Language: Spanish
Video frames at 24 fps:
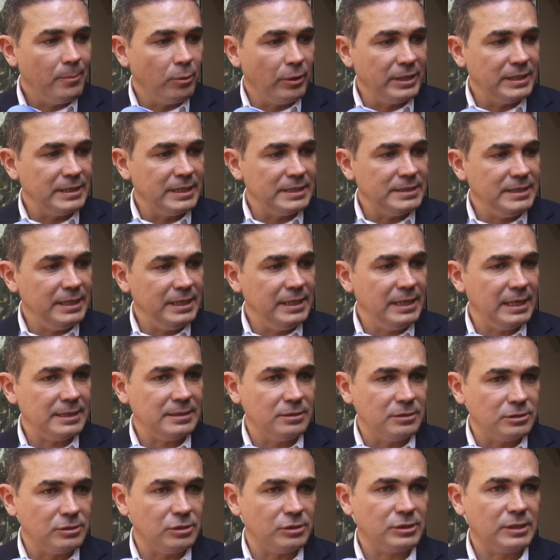
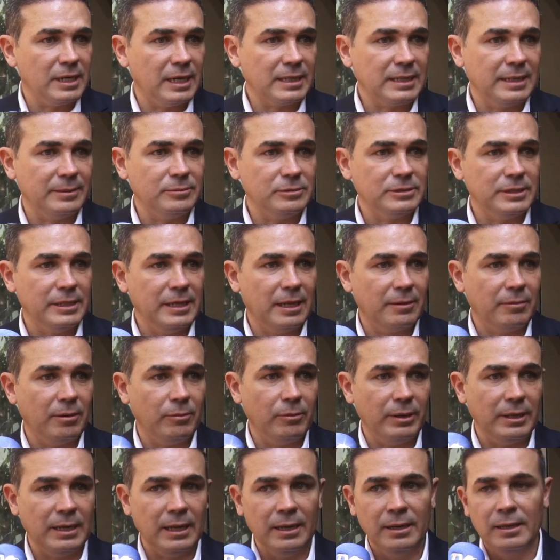Puentecillas, los dos cárcamos de
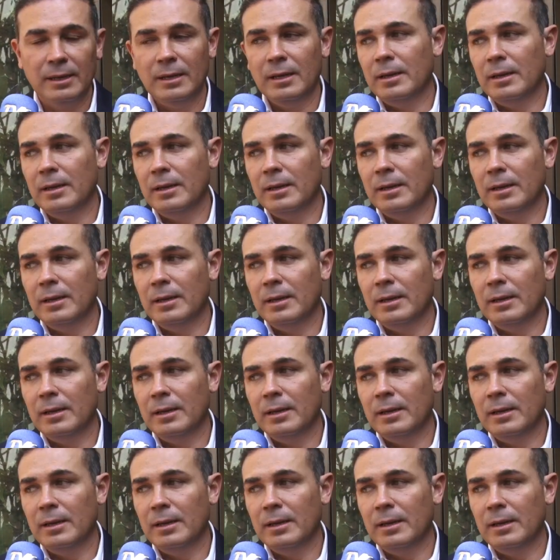hierbabuena,